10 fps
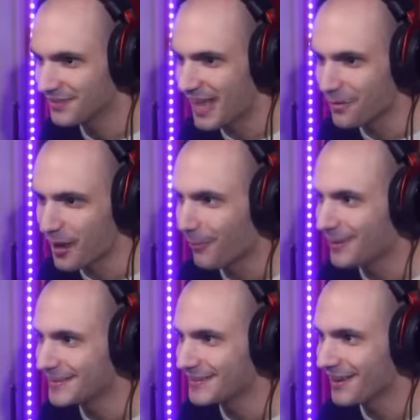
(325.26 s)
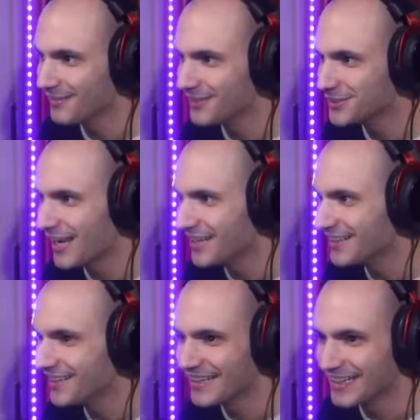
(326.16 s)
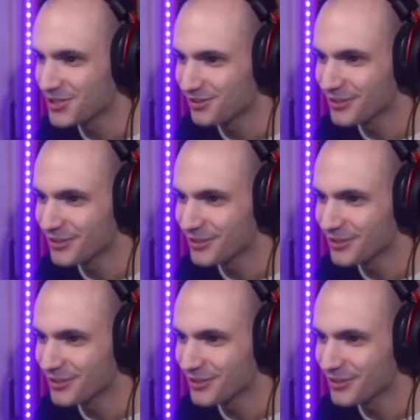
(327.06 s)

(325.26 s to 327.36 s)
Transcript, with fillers: È quella partita. Shine, eh, hai già